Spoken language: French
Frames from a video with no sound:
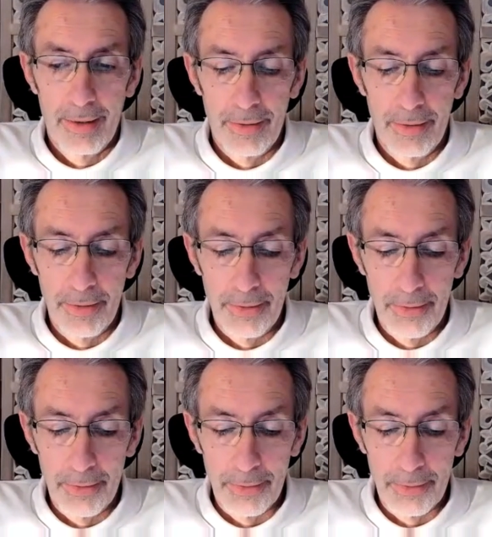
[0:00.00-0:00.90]

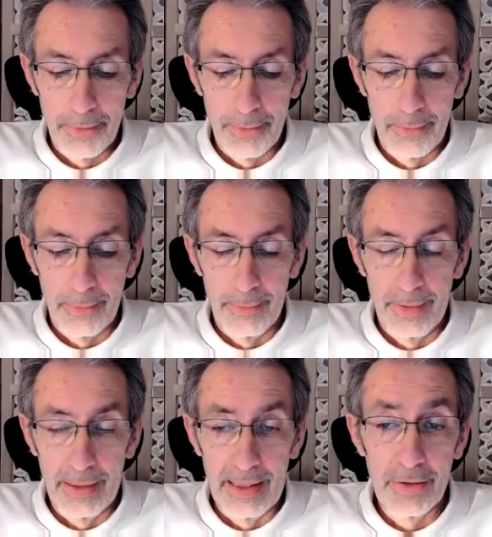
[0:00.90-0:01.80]
euh,
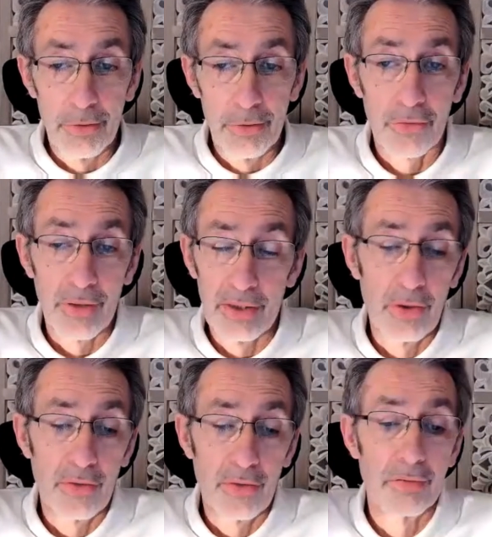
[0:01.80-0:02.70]
et, de,
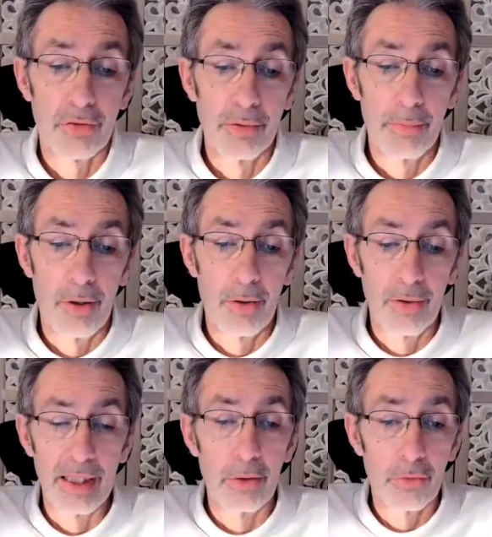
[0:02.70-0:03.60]
ce fondement
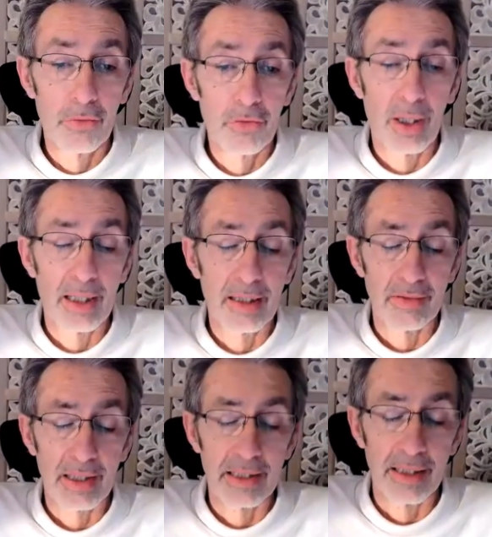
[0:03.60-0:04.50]
illusoire, à
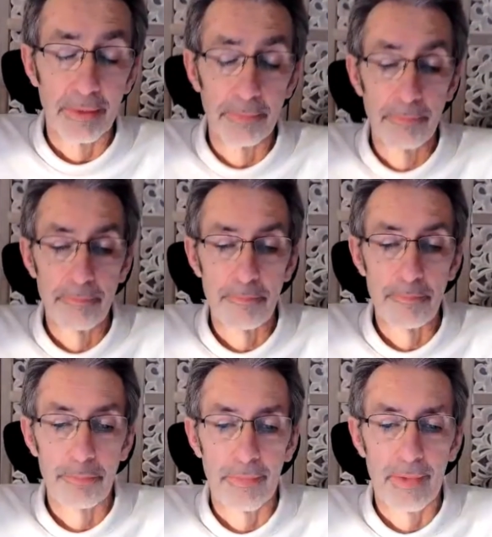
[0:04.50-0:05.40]
vrai dire.
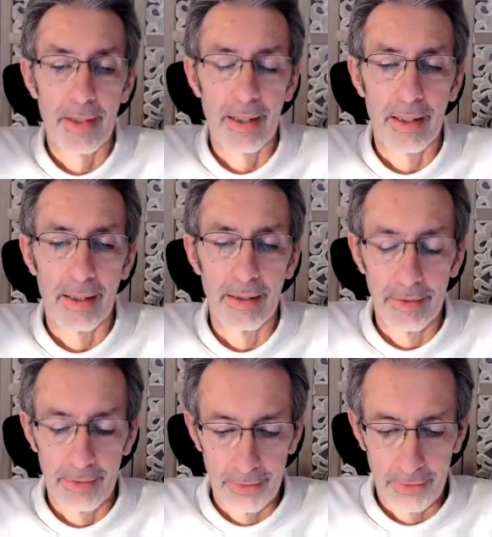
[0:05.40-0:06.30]
Hein,
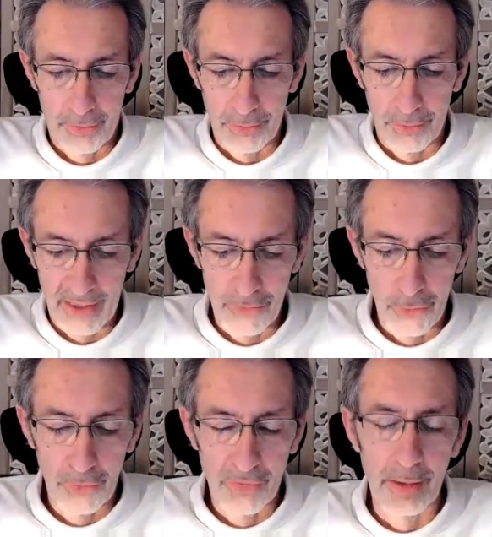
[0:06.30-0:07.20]
ce que vous avez
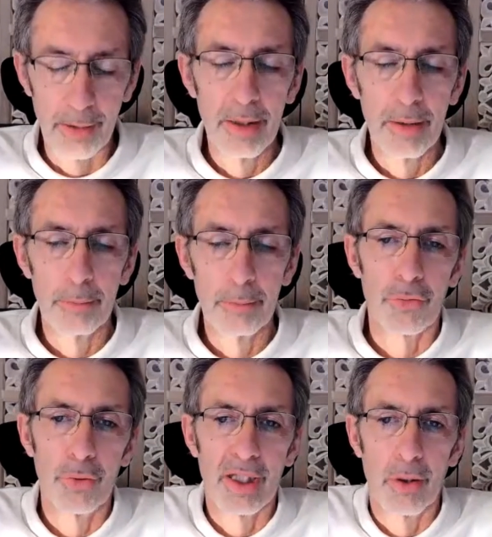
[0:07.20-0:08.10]
vu, si pour
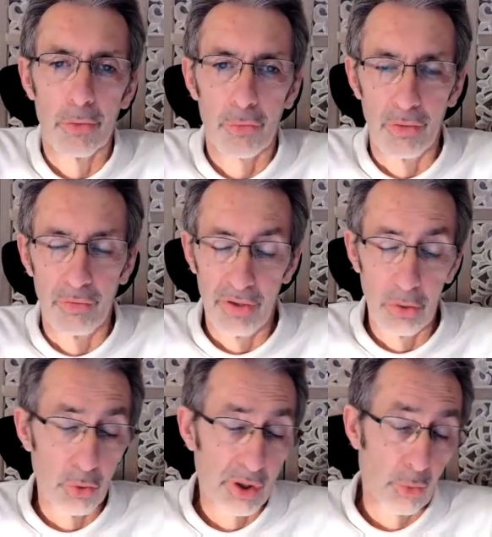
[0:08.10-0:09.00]
ceux qui ont suivi
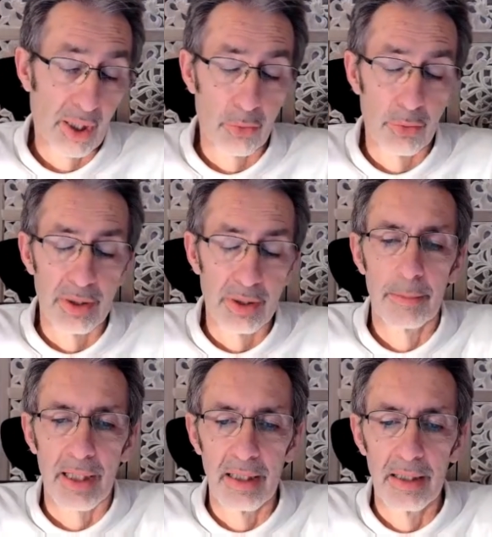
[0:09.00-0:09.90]
ou qui ont écouté
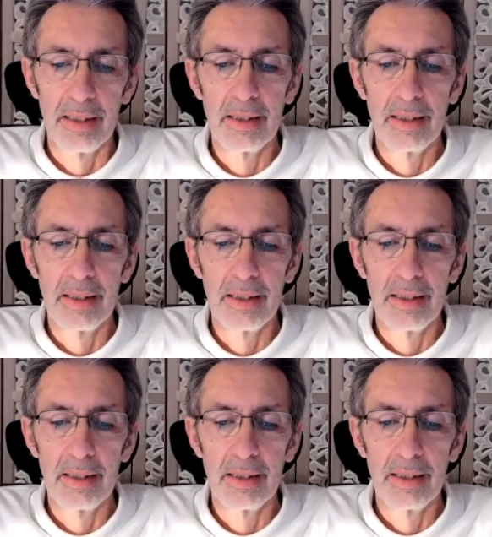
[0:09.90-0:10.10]
après,